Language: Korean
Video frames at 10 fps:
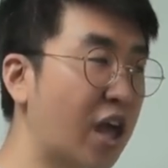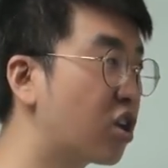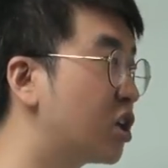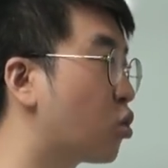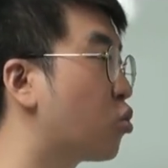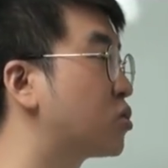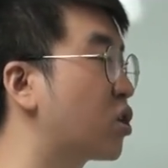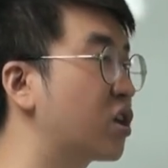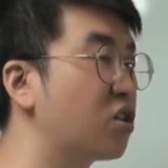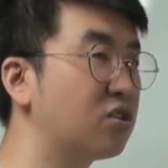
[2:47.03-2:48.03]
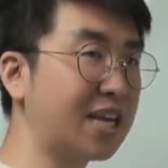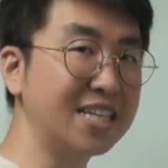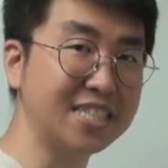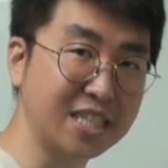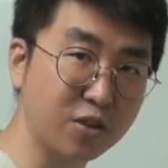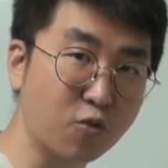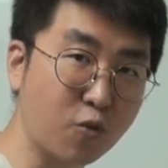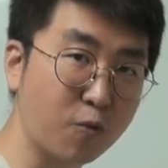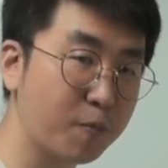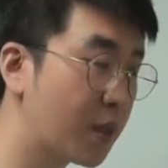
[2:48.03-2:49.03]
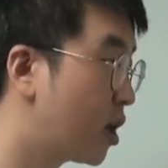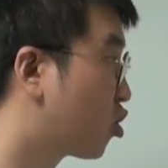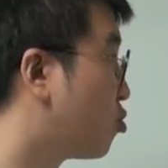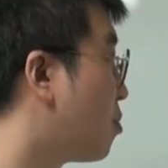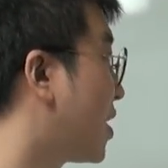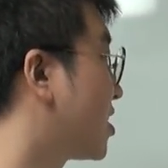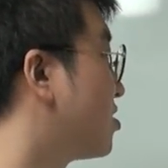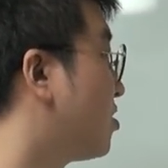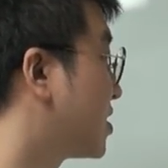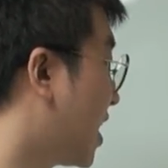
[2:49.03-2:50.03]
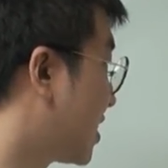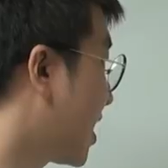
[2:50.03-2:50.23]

당연히 도덕적인 거 잘 지키고 규범 같은 거 잘